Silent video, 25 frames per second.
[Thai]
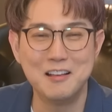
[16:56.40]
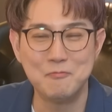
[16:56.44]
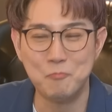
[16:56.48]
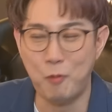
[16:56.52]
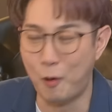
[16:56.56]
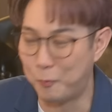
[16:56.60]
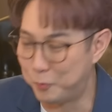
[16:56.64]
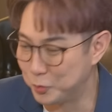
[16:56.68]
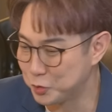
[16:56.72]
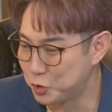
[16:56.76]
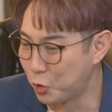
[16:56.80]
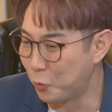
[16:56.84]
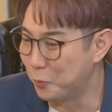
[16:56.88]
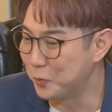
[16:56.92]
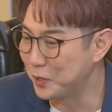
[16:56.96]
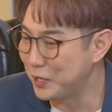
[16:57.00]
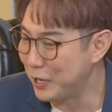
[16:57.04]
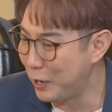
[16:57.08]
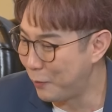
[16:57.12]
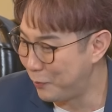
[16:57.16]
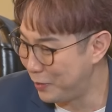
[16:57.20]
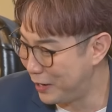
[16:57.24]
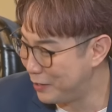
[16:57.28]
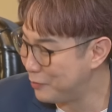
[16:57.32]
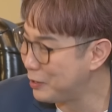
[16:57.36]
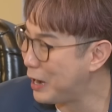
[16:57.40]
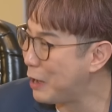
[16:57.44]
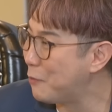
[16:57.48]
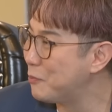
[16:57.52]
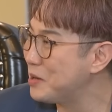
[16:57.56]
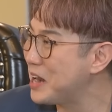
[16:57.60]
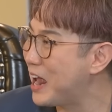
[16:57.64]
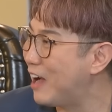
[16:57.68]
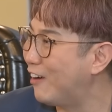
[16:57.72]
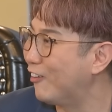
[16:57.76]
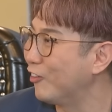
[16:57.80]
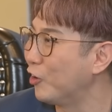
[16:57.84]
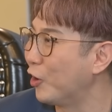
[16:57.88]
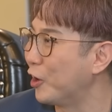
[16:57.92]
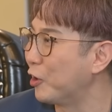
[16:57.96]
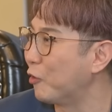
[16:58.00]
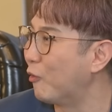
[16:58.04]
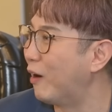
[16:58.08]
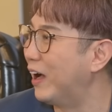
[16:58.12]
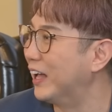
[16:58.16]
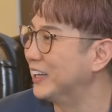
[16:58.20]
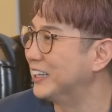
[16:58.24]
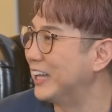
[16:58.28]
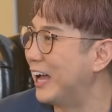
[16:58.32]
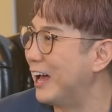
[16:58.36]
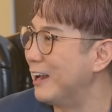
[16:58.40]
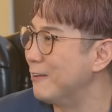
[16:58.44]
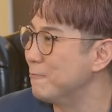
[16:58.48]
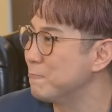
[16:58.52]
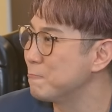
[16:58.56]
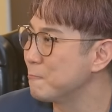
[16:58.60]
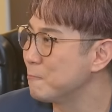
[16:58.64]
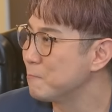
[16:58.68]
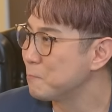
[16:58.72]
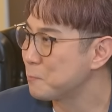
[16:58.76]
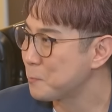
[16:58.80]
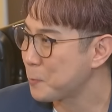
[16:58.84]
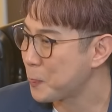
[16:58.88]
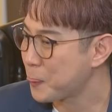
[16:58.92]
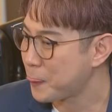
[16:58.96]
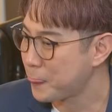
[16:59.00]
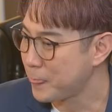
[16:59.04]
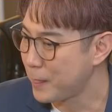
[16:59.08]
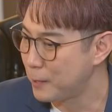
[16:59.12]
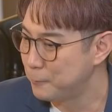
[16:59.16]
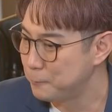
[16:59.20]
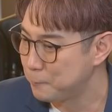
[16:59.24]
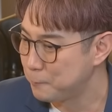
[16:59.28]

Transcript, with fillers: พอผสมเกลือไปแล้วน้ำมะนาวอร่อยกว่าอาจารย์อร่อยค่ะแสด